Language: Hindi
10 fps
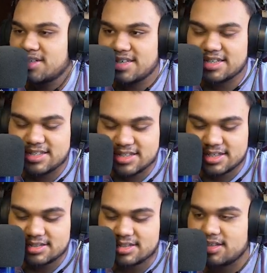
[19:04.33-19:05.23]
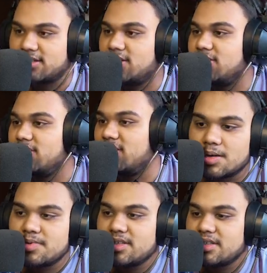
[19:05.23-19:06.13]
भाई एक दिन एक दिन लगाऊंगा
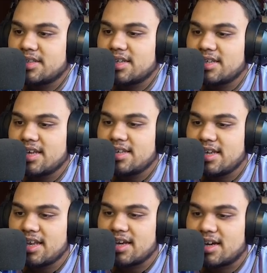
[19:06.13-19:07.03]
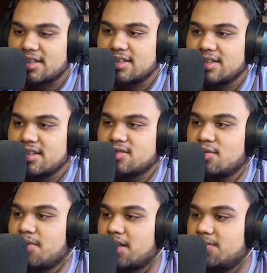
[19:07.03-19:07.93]
अभी के लिए ये लगा देते
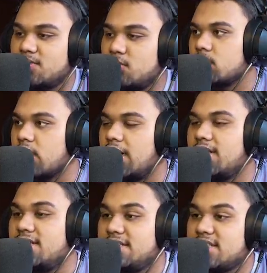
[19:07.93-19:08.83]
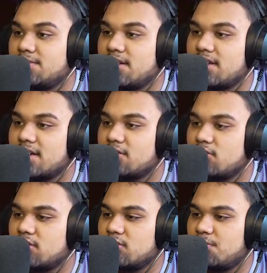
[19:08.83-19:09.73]
इसको बाद में अरे नीचे वाला लगा
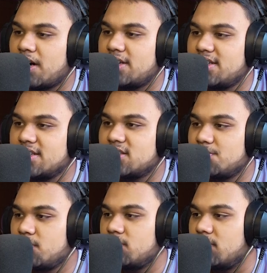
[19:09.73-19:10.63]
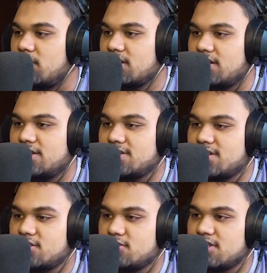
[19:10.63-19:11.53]
दूंगा तो पानी कैसे पीऊंगा इधर
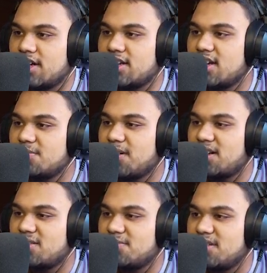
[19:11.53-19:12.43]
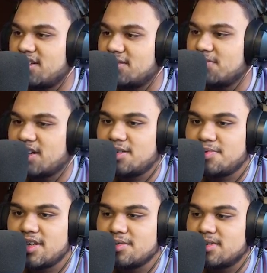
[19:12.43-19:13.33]
से ही तो जाना है पानी पीने पानी
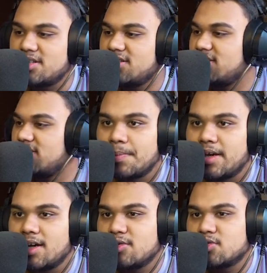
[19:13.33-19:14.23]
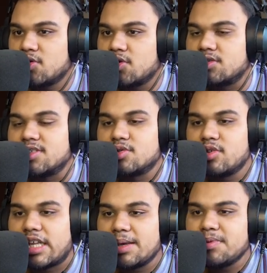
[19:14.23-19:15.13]
पी ले भाई मेगालोसोरस
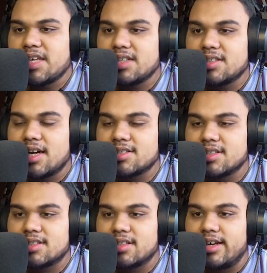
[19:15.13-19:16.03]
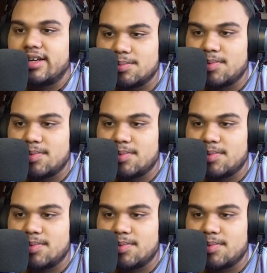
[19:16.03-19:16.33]
इसको टीम किया जा सकता है